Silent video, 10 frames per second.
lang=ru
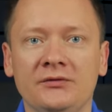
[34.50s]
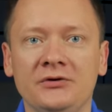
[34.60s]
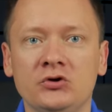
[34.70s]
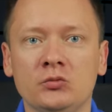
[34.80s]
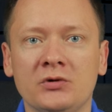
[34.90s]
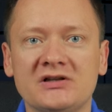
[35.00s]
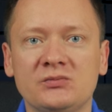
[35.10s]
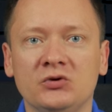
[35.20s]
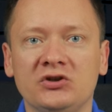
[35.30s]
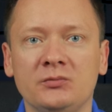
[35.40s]
в видео мы
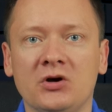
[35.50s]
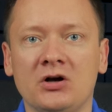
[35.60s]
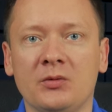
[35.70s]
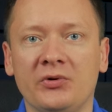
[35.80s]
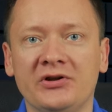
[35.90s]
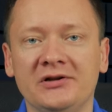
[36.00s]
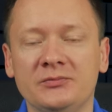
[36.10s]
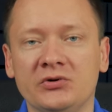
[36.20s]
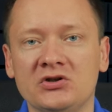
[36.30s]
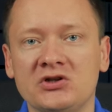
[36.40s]
рассмотрим, как определить
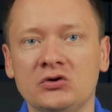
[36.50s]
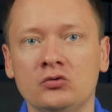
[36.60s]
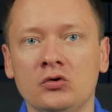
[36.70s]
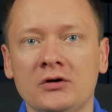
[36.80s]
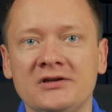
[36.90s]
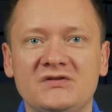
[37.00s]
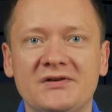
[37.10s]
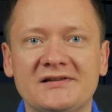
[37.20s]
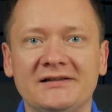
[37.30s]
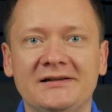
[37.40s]
причину,
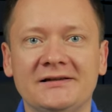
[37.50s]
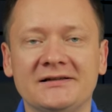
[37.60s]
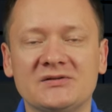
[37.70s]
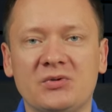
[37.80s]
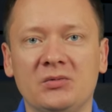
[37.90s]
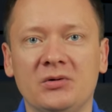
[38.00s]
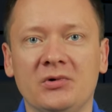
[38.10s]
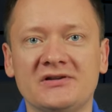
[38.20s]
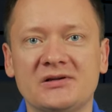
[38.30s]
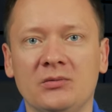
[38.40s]
связана ли она с
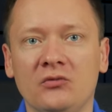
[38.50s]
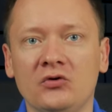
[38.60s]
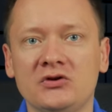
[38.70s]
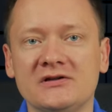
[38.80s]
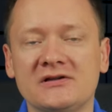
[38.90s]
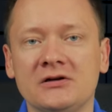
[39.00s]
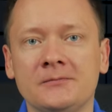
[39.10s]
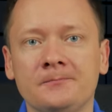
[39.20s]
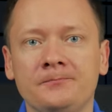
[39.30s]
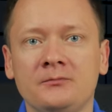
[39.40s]
проблемой самого диска,
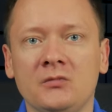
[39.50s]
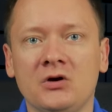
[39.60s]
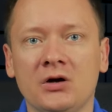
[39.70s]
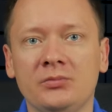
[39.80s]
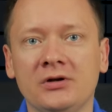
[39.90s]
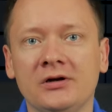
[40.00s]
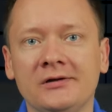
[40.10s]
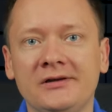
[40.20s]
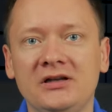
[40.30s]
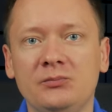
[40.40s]
кабеля
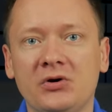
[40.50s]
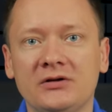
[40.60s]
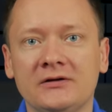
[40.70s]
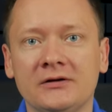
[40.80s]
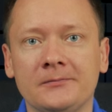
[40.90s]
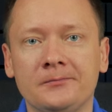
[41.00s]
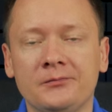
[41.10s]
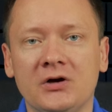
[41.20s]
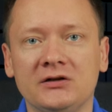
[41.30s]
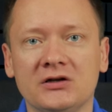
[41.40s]
или порта,
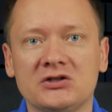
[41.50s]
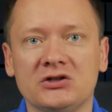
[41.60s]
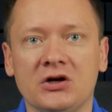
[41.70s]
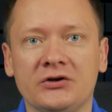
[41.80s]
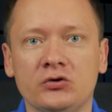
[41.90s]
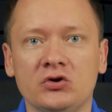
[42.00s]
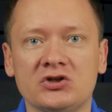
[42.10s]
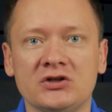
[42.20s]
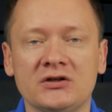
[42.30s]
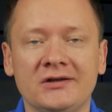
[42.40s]
а также как ее
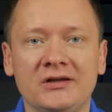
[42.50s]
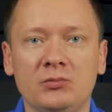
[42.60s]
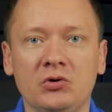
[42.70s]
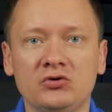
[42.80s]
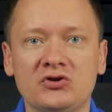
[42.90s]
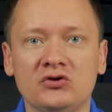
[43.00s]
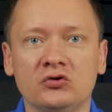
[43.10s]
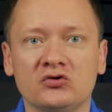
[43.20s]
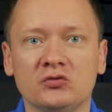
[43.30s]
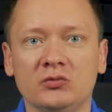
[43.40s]
решить и получить
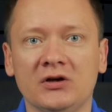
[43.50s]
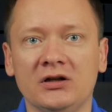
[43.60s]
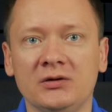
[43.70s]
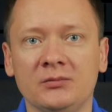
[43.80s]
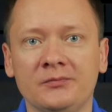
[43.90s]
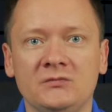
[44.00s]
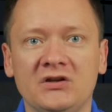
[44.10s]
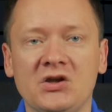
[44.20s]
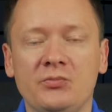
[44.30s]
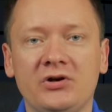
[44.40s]
доступ к данным на
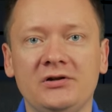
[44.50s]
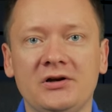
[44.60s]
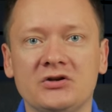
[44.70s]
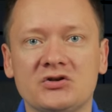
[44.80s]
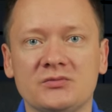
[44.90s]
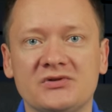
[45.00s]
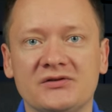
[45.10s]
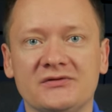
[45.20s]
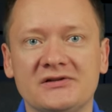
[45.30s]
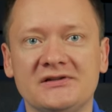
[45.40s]

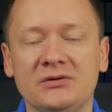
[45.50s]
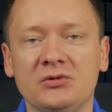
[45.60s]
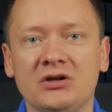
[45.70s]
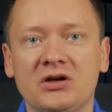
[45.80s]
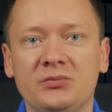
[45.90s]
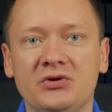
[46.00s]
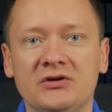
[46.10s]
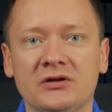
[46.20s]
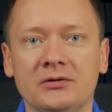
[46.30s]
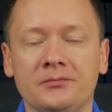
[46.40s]
неопределяющемся в системе
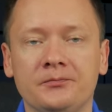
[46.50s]
накопителе.